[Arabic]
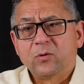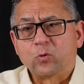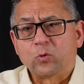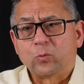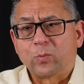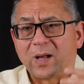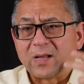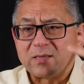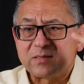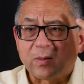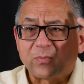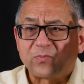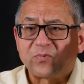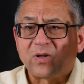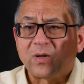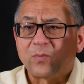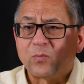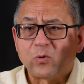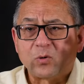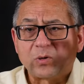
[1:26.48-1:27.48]
وبحسب
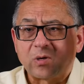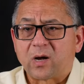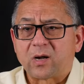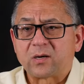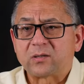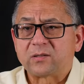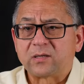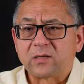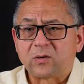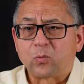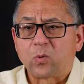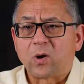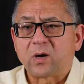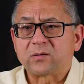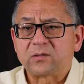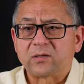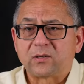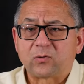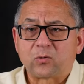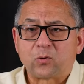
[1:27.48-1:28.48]
فهمه الارضي
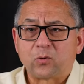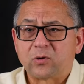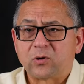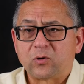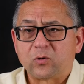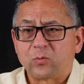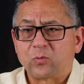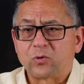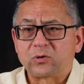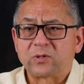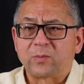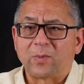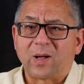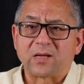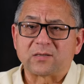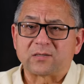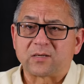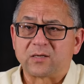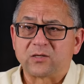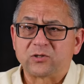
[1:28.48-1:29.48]
الوقتي كل الامور دي ما
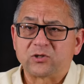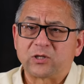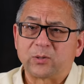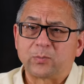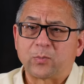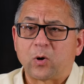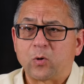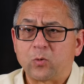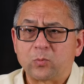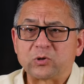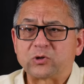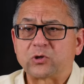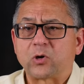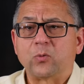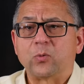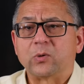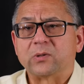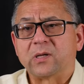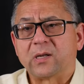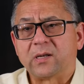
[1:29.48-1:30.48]
حصلتش يبقى هو مش
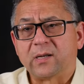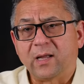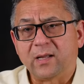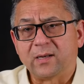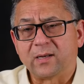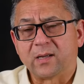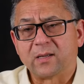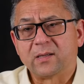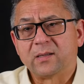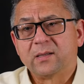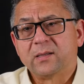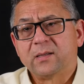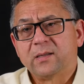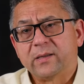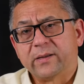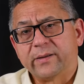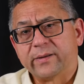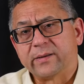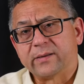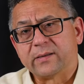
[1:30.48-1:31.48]
هو ده اللي احنا
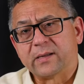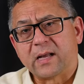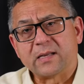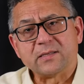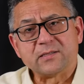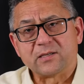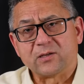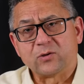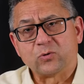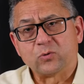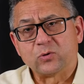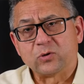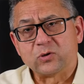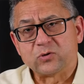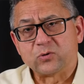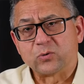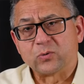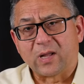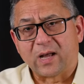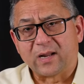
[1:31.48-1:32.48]
آه، عايزينه
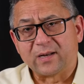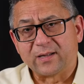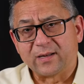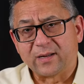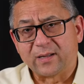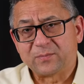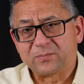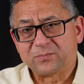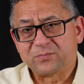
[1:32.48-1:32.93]
يسود علينا